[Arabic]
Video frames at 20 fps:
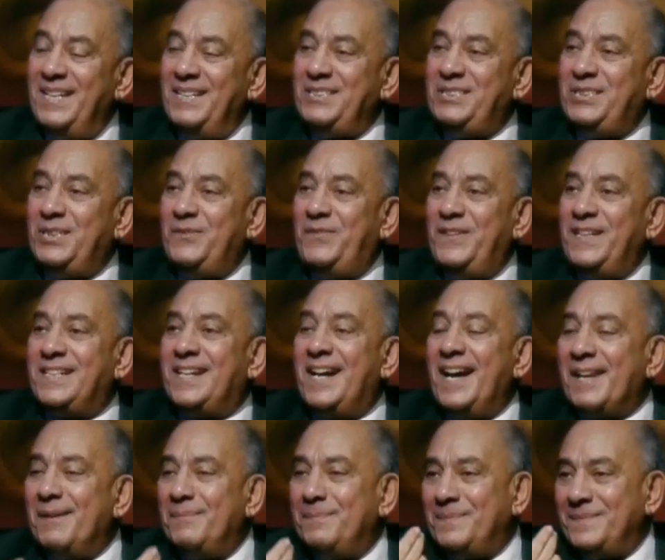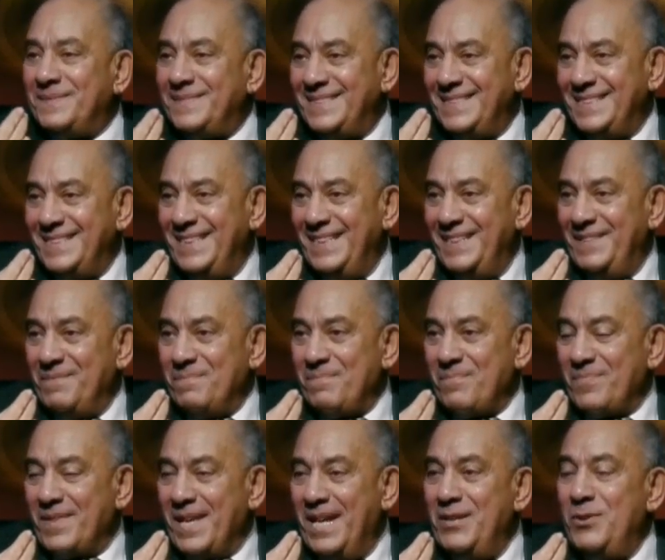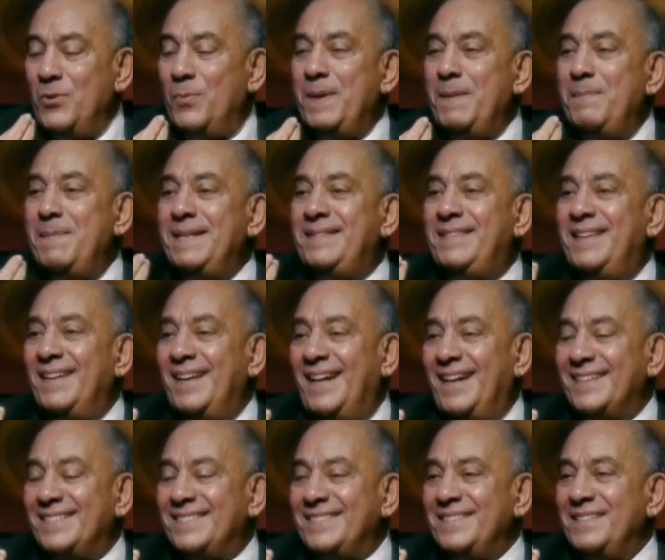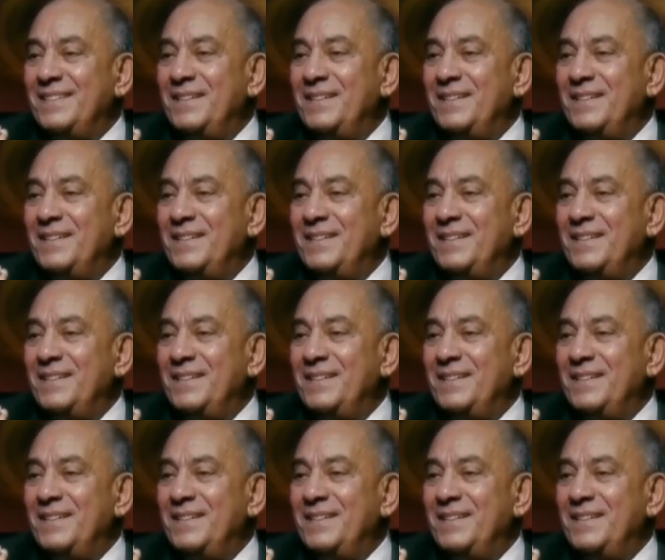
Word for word: شوف الكرم مم. انه بيمد الارض